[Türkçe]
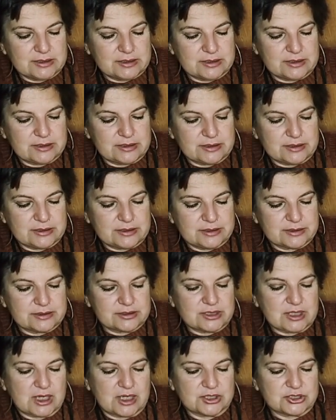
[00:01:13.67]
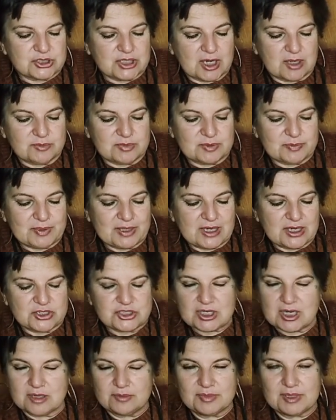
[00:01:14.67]
Ee, çarşamba,
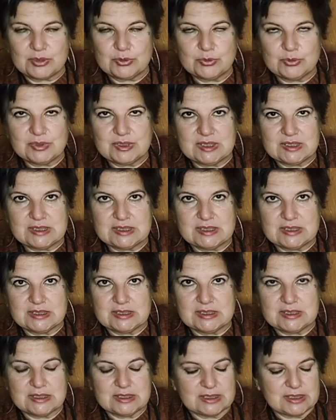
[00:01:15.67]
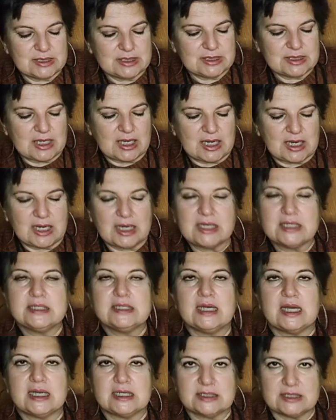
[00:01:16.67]
perşembe günleri Ay
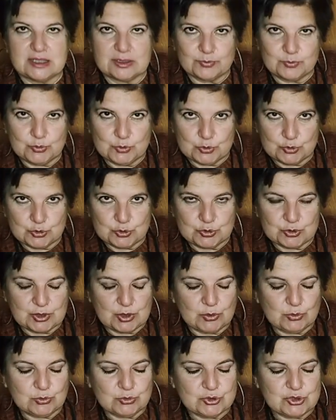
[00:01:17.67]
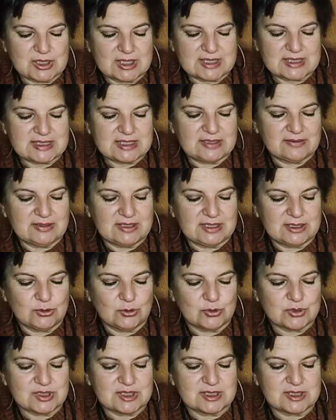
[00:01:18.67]
Akrep Burcu'nda olacak sevgili
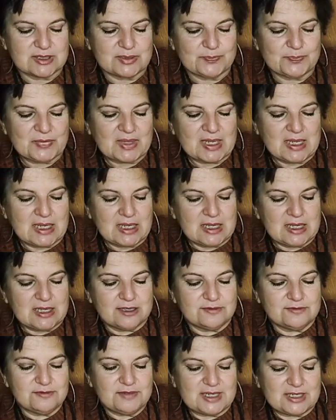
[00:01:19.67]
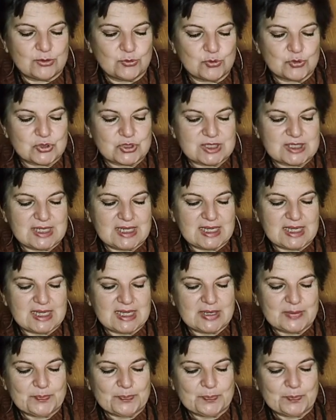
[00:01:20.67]
dostlarım. Venüs
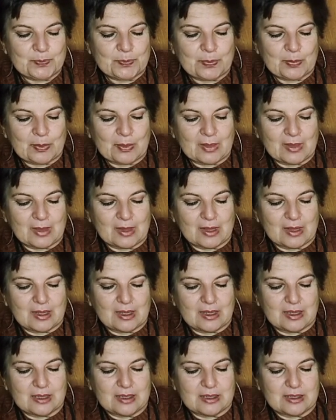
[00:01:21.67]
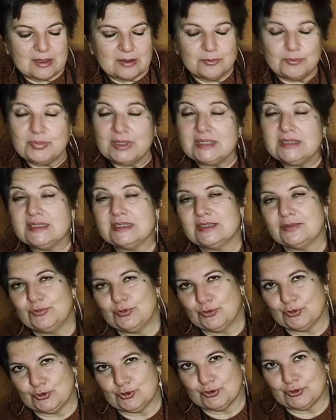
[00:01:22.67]
de Balık
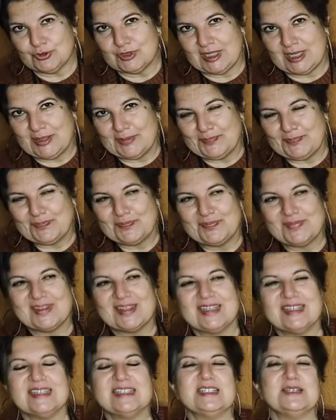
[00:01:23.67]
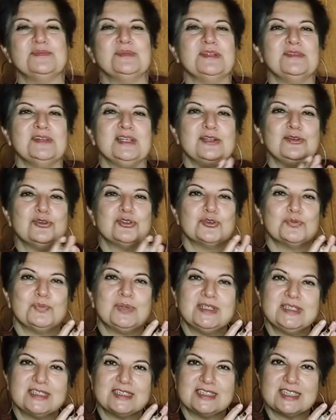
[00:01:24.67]
Burcu'nda. Şimdi Venüs
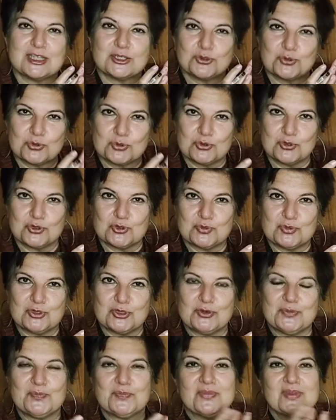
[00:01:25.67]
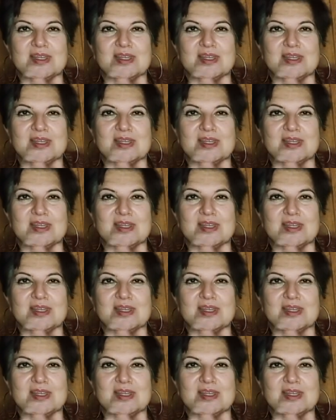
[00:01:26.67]
Balık'ta su grubu,